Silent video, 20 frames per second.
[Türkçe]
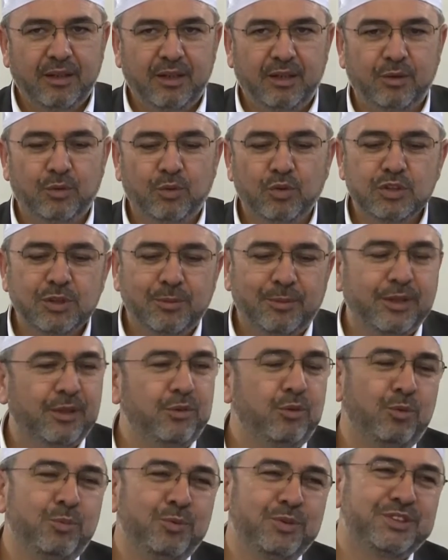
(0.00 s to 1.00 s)
Ee, o
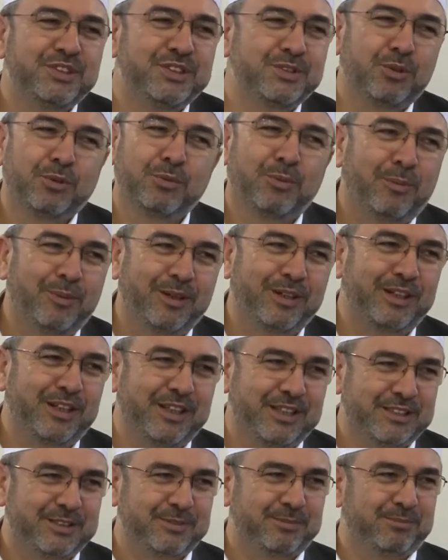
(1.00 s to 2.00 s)
zaman ümitsiz olmamak
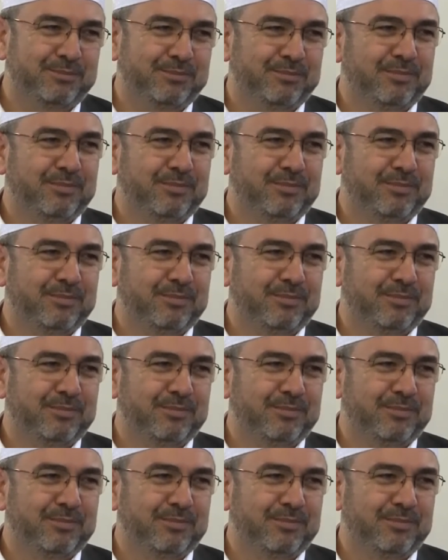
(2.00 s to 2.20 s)
lazım.